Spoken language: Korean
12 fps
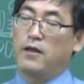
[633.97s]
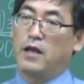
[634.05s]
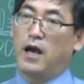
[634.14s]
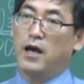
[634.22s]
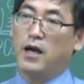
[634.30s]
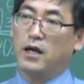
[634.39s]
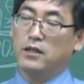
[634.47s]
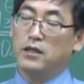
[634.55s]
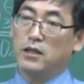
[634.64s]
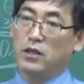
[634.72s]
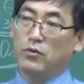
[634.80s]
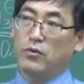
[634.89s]
야
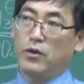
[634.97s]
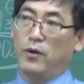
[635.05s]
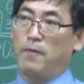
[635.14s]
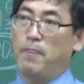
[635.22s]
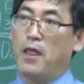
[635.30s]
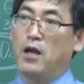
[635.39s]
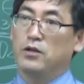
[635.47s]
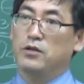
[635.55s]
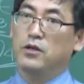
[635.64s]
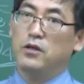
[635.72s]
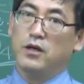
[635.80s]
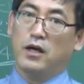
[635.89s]
같은 경우는,
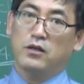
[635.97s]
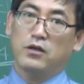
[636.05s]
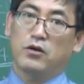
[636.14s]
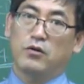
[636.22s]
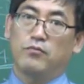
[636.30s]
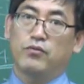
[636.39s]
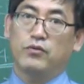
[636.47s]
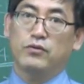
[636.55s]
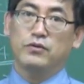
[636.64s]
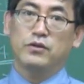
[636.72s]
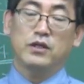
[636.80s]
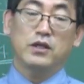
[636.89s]
철 같은 경우는
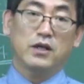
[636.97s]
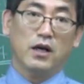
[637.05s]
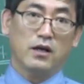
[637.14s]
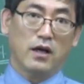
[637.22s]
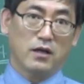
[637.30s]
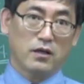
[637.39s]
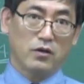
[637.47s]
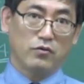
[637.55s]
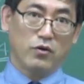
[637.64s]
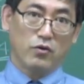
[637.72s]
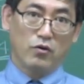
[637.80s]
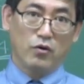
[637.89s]
플러스 2가를 하는
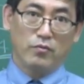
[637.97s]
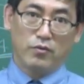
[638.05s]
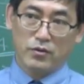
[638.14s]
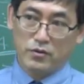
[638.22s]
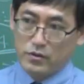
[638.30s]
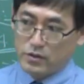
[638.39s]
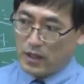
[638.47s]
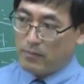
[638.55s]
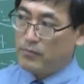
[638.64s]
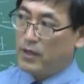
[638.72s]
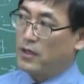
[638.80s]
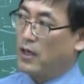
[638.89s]
경우도 있고, 플러스
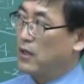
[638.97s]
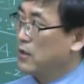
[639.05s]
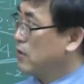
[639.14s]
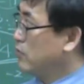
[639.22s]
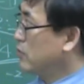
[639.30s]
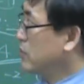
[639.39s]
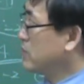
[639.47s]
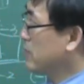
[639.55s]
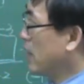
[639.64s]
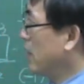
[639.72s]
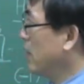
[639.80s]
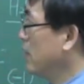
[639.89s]
3가를 하는 경우도
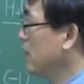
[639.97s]
있습니다.